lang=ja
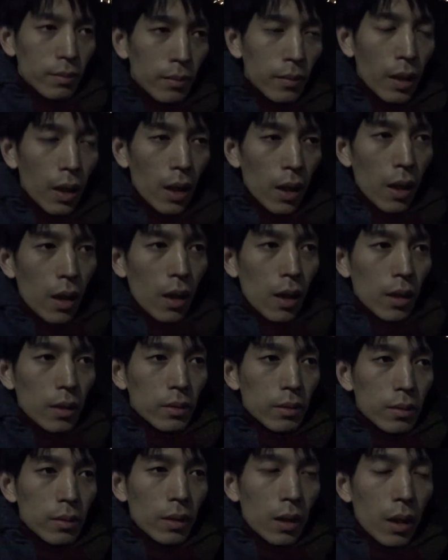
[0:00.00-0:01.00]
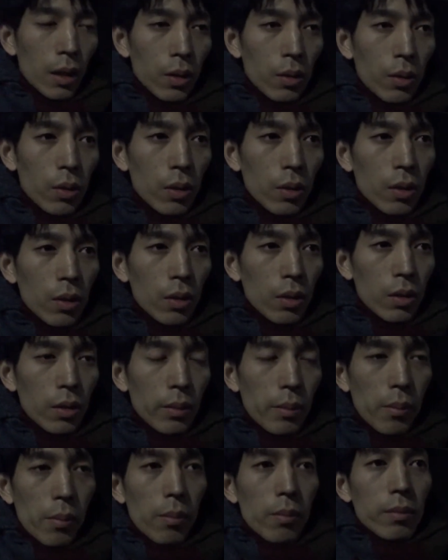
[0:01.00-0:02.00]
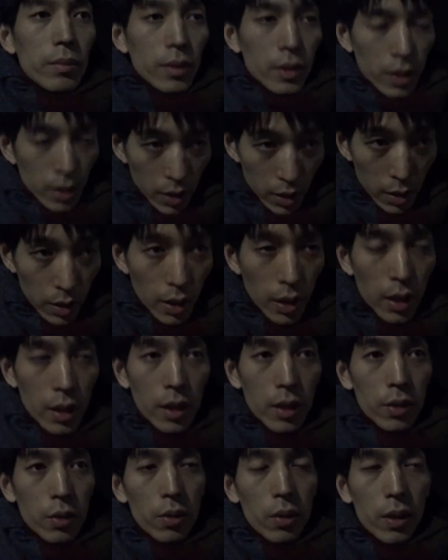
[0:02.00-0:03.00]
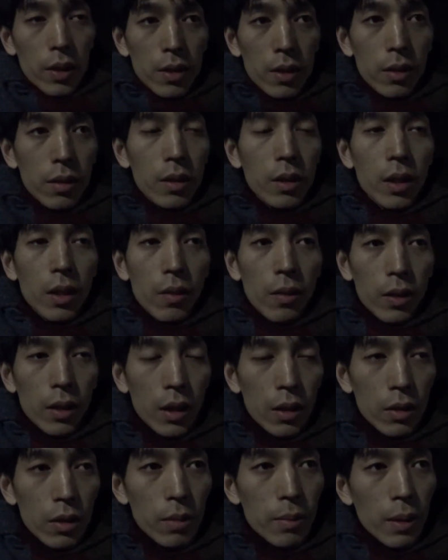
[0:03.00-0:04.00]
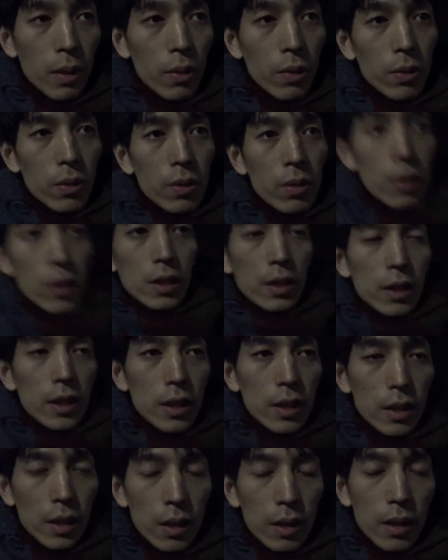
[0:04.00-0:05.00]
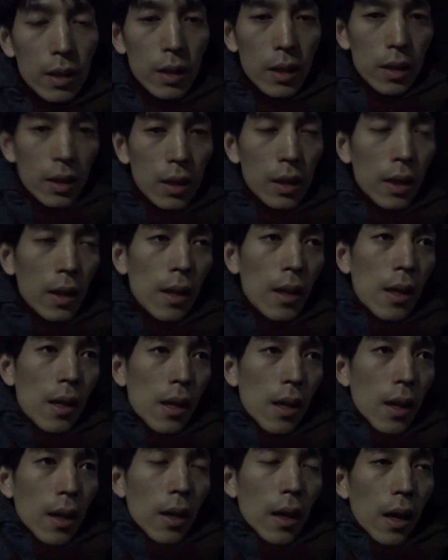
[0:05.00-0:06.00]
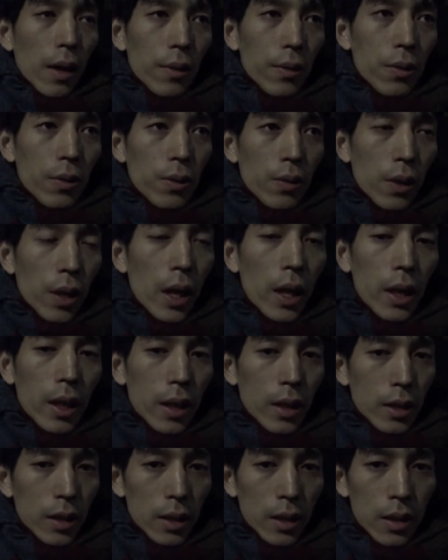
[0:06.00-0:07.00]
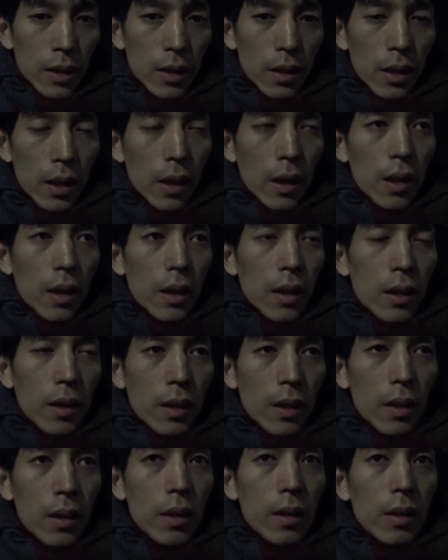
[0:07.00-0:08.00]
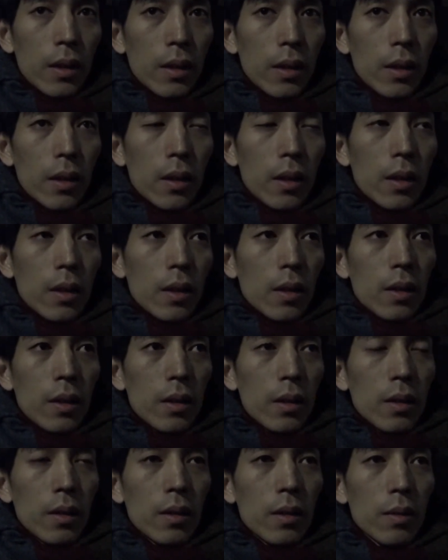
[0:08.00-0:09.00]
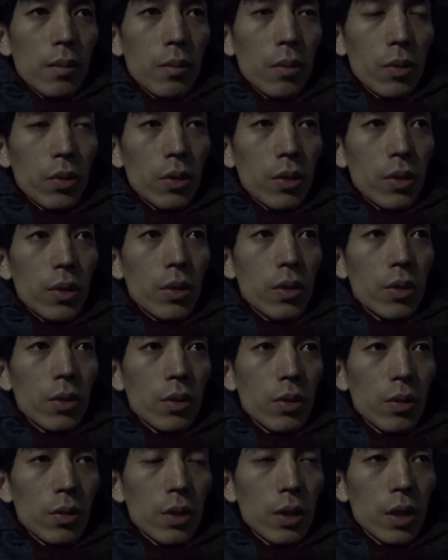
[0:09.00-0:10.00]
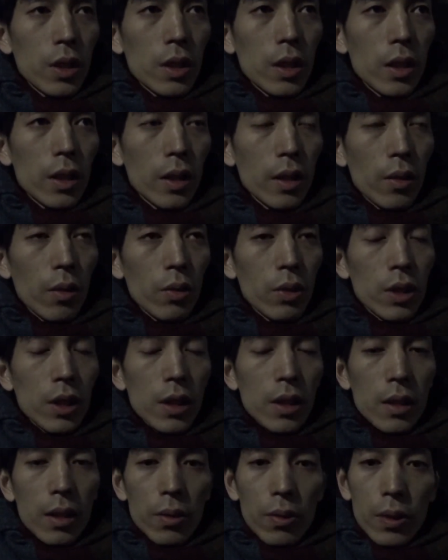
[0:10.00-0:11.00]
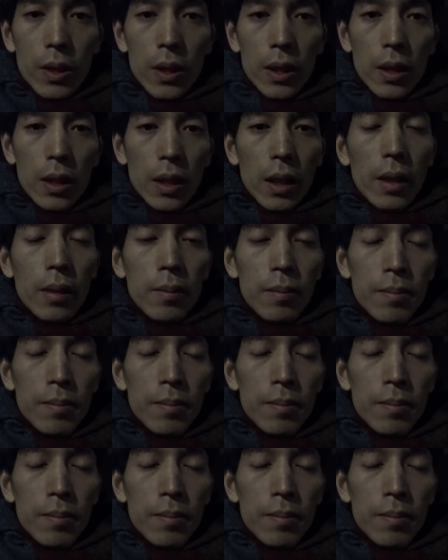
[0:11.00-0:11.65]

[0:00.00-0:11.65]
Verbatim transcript: だからあの手で表現するっていうのは例えば本当に実践的にあの海外に行って、えー、本当に窮地に陥った時に